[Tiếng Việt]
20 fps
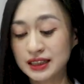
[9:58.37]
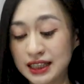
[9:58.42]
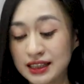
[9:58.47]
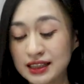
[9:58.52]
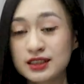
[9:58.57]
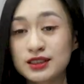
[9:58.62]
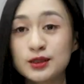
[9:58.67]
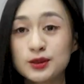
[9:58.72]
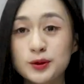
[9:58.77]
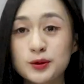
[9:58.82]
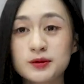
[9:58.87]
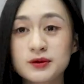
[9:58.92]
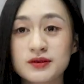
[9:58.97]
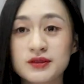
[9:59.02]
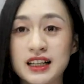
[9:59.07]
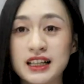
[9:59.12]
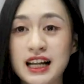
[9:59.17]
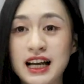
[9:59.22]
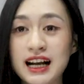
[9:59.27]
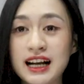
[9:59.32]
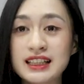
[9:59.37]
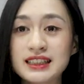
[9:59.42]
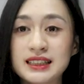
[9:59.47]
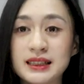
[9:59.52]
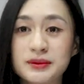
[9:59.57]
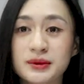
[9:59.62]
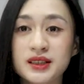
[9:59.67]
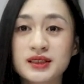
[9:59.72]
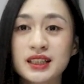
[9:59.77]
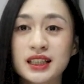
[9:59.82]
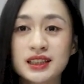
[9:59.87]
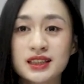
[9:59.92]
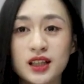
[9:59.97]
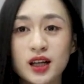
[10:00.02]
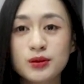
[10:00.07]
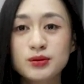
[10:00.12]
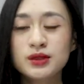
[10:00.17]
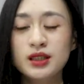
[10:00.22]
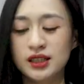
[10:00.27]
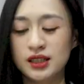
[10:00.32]
đã sử dụng và đã giảm cân thành
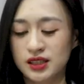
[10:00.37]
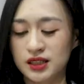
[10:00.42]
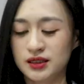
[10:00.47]
công,